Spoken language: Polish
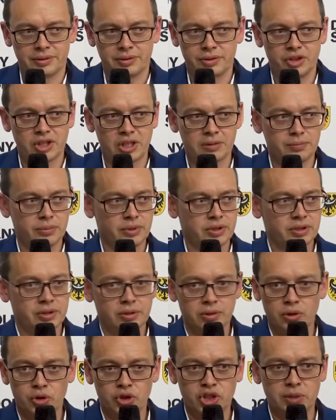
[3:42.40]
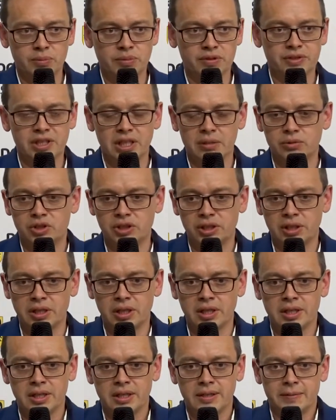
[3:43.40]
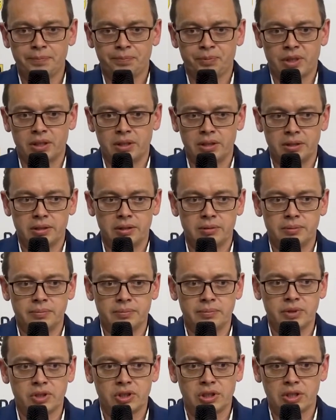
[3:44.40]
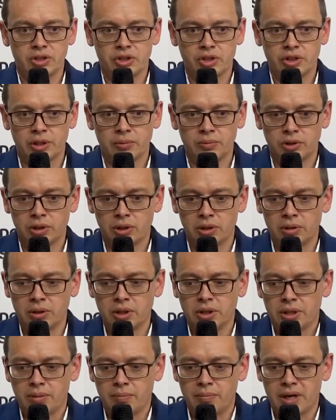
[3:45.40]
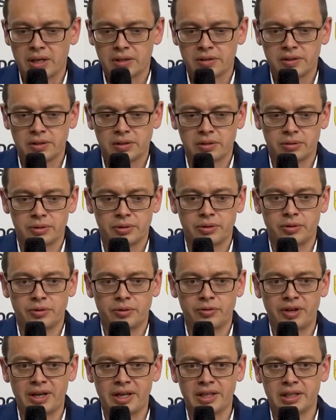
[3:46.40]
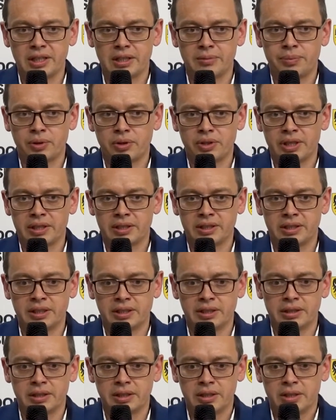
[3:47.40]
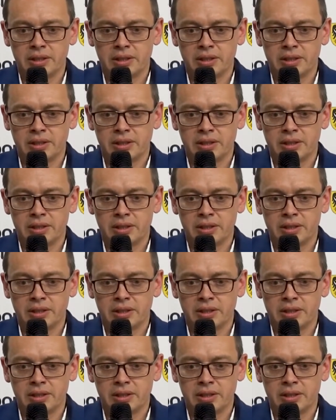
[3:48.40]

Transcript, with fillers: Ziembic, no gościmy w Niemczy. E, myślę, że są to bardzo fajne projekty.